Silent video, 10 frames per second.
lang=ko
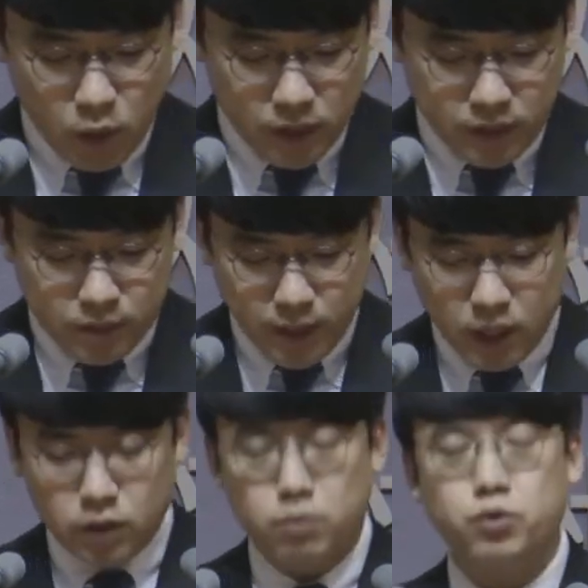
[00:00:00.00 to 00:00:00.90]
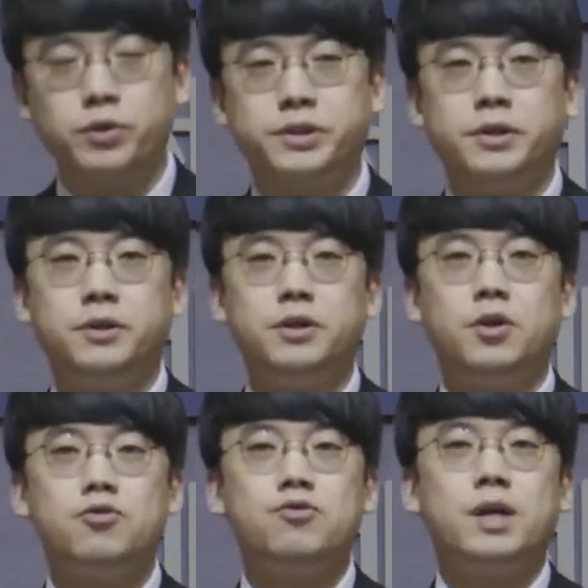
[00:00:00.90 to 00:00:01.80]
환대를 받게 됨으로써
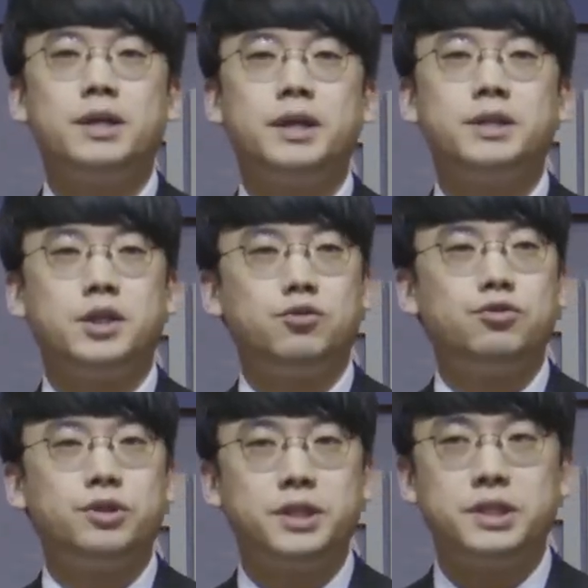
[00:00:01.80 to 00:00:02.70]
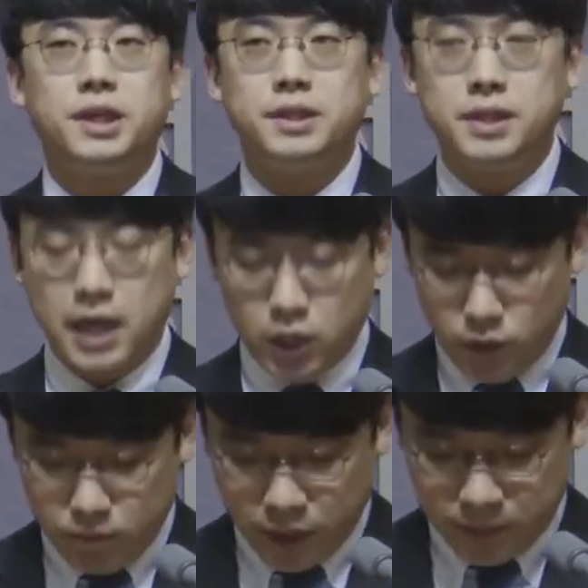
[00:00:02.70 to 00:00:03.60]
영육 간의 재충전의 시간을 갖게
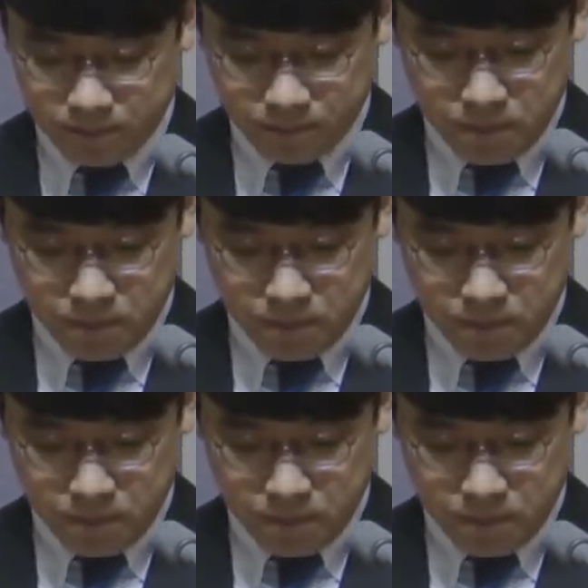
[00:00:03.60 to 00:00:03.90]
됩니다.